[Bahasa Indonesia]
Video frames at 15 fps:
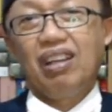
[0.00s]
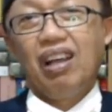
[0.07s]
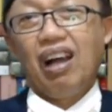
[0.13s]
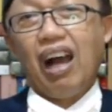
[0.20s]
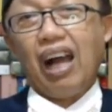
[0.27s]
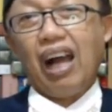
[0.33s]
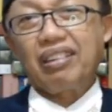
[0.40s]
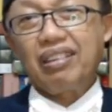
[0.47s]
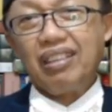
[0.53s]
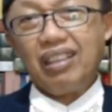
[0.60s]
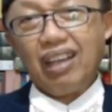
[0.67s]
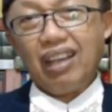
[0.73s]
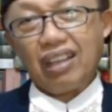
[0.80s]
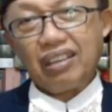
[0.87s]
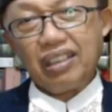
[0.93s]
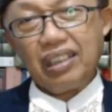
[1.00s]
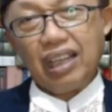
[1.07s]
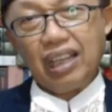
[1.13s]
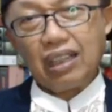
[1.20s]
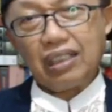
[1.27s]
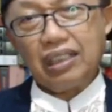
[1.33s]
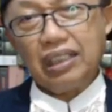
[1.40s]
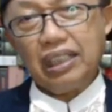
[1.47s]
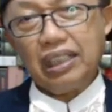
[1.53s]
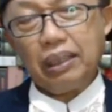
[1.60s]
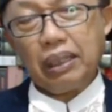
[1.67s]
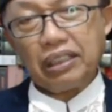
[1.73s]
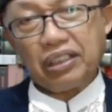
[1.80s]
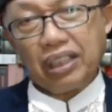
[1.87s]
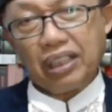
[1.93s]
Hati-hati yang
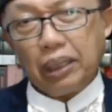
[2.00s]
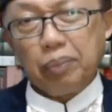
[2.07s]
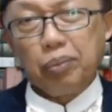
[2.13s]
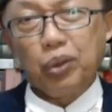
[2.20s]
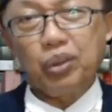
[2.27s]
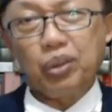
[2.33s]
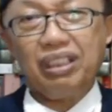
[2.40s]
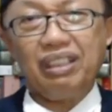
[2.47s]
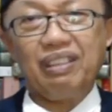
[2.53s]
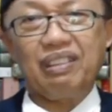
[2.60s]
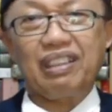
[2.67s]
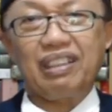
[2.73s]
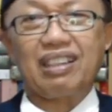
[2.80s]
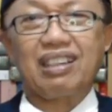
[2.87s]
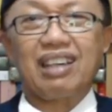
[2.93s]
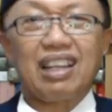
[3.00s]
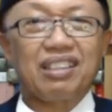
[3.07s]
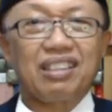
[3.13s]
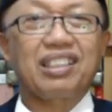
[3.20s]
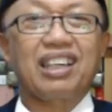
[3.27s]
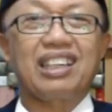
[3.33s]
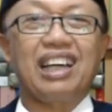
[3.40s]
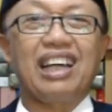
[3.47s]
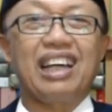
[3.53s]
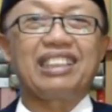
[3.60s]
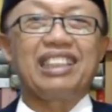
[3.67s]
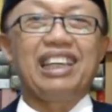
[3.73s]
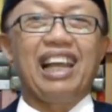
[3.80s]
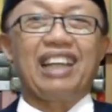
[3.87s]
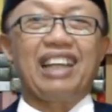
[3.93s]
diselimuti oleh rasa
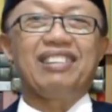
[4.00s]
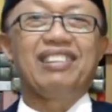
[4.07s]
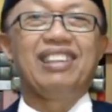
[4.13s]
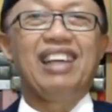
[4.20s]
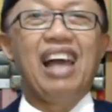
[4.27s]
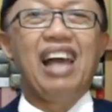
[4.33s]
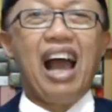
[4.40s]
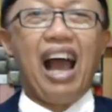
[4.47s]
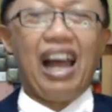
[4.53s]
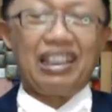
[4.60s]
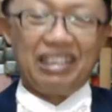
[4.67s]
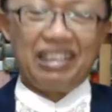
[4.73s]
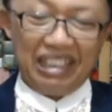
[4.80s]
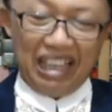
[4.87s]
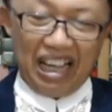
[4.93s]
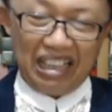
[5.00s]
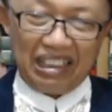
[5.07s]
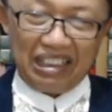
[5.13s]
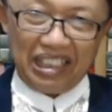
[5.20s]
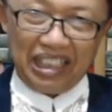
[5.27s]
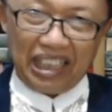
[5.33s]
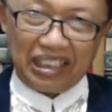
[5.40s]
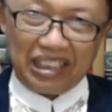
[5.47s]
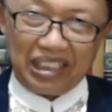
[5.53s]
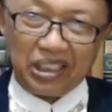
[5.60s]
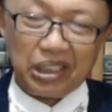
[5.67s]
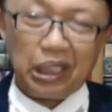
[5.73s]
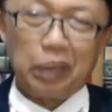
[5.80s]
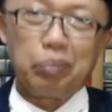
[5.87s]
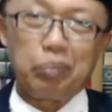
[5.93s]
keadilan. Hati-hati yang
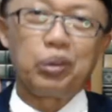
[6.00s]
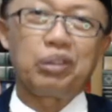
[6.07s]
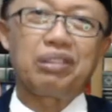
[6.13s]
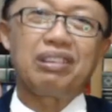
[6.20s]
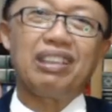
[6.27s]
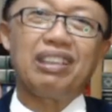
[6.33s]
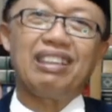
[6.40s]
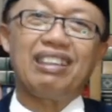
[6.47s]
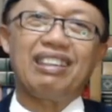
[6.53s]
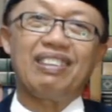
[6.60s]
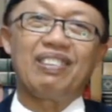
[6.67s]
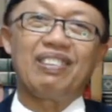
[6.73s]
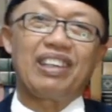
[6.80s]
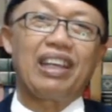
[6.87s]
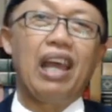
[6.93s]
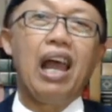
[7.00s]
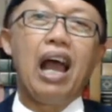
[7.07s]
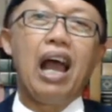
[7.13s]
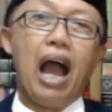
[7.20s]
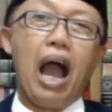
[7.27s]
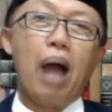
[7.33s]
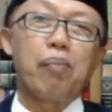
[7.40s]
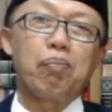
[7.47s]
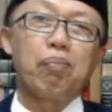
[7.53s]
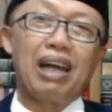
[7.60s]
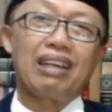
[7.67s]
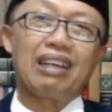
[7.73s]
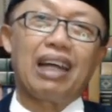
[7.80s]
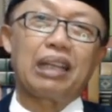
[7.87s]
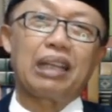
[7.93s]
diselimuti oleh
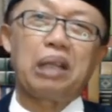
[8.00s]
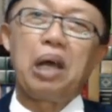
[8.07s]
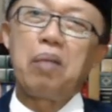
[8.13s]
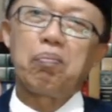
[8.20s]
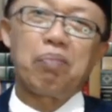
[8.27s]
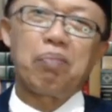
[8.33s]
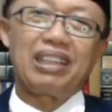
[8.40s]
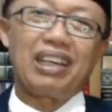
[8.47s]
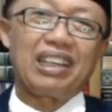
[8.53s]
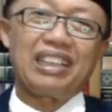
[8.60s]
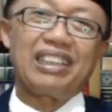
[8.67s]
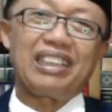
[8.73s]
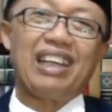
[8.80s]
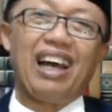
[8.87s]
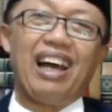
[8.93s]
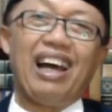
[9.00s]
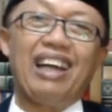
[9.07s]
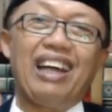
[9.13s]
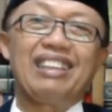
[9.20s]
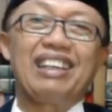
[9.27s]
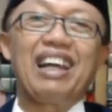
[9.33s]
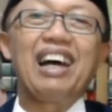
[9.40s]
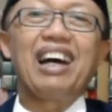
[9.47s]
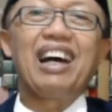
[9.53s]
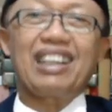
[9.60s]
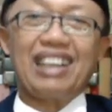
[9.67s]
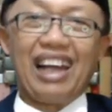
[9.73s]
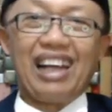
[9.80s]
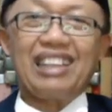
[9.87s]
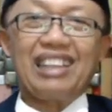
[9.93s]
amanat penderitaan
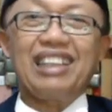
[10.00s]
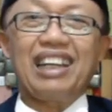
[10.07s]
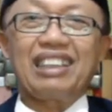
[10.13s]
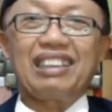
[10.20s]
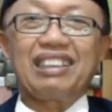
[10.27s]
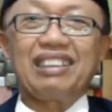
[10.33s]
rakyat.